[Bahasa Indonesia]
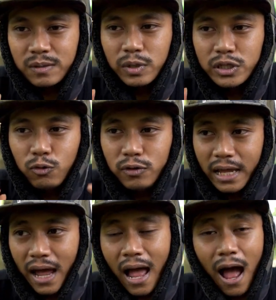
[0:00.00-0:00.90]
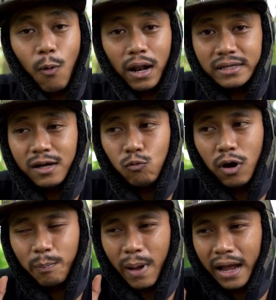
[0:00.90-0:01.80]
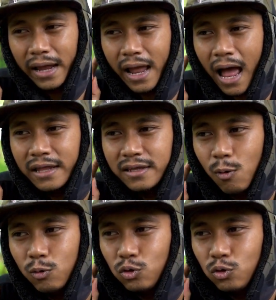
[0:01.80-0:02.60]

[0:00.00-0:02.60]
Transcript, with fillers: sebetulnya awalnya gua pakai hanya